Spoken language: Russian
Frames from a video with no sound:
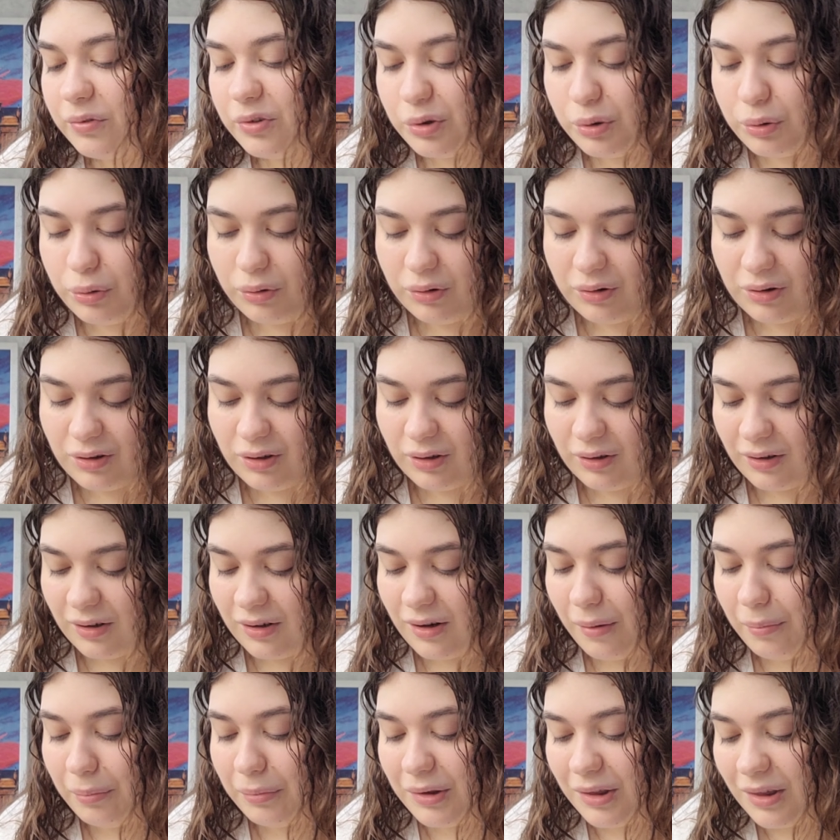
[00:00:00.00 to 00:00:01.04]
Все это
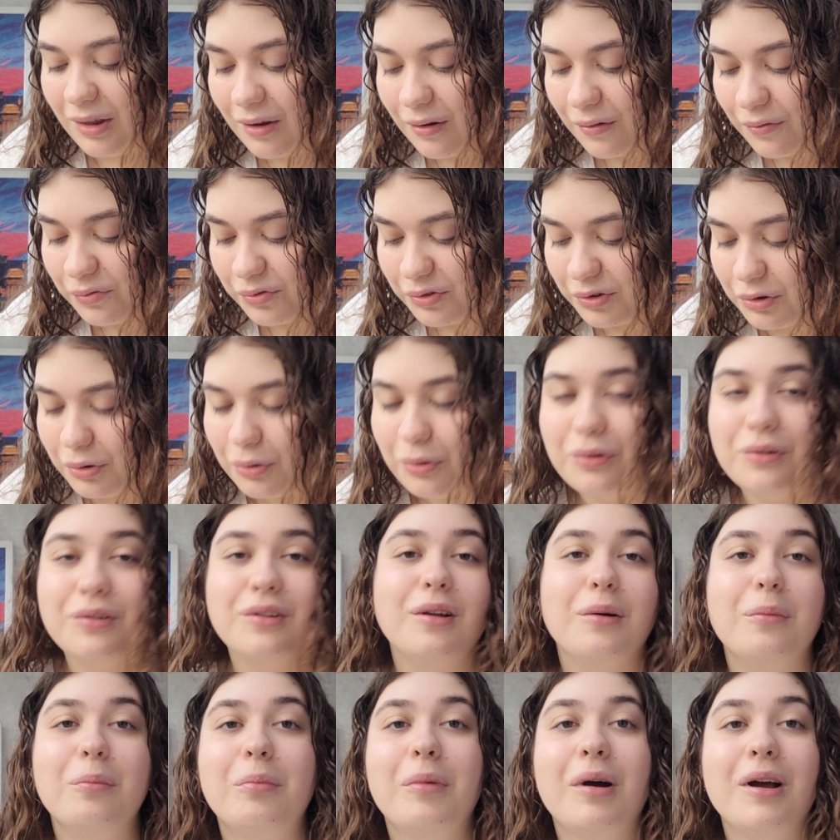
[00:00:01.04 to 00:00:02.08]
ко мне, все
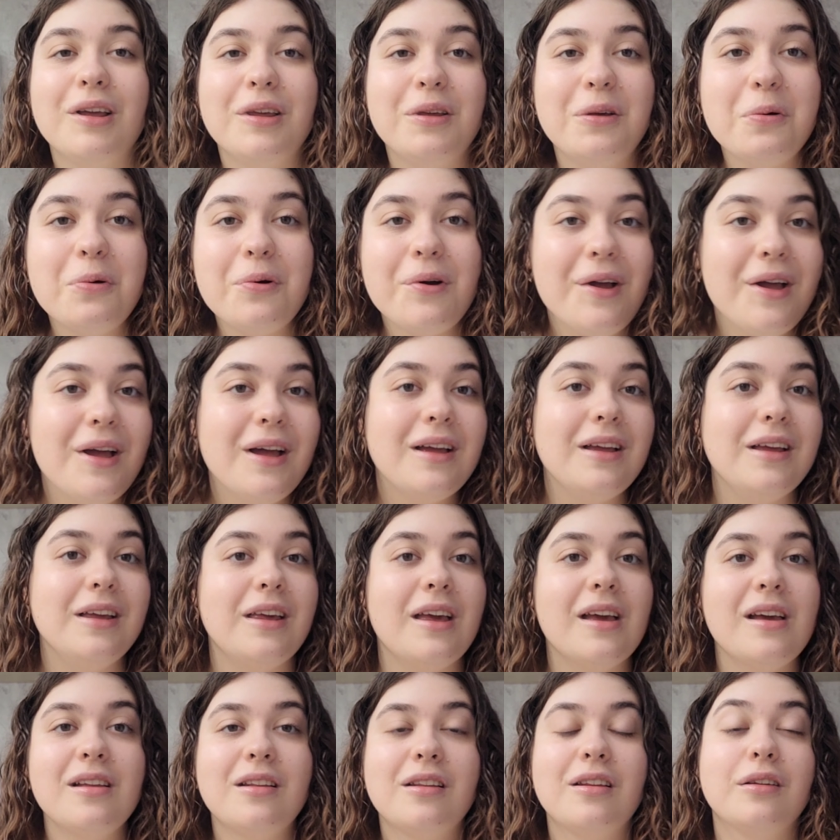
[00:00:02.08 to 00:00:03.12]
это мое, и
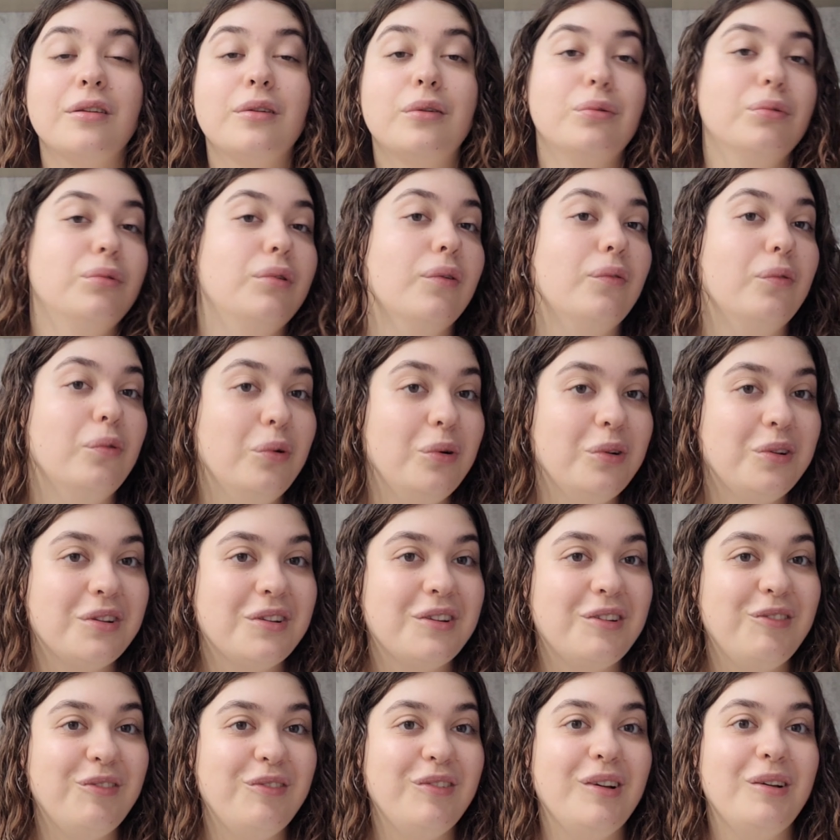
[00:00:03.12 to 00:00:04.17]
я это с
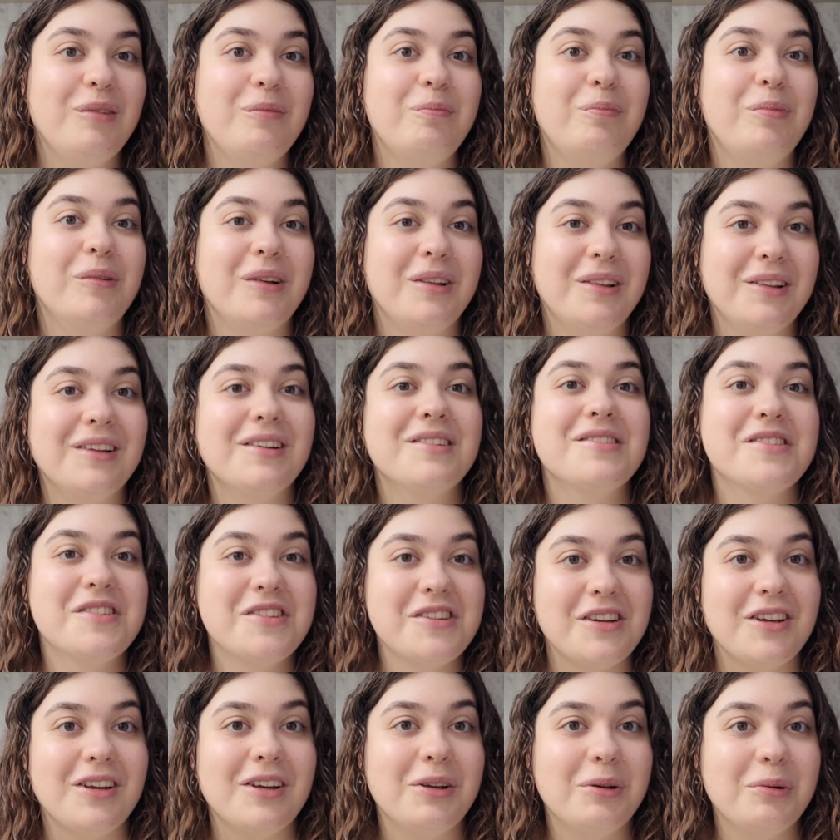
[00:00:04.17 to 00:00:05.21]
удовольствием
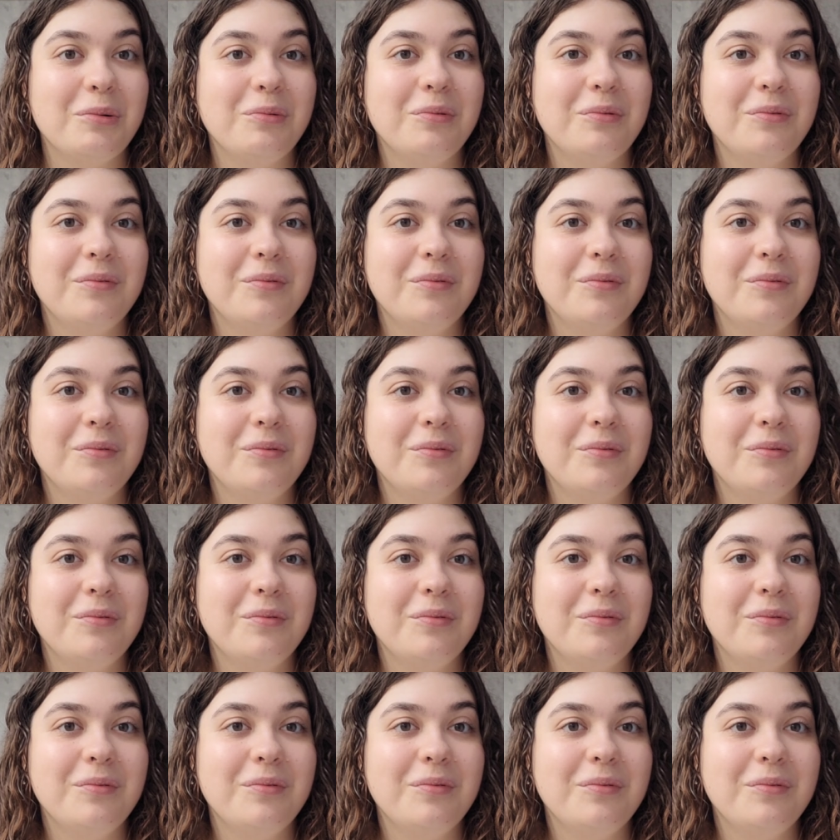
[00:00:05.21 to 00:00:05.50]
поглощаю.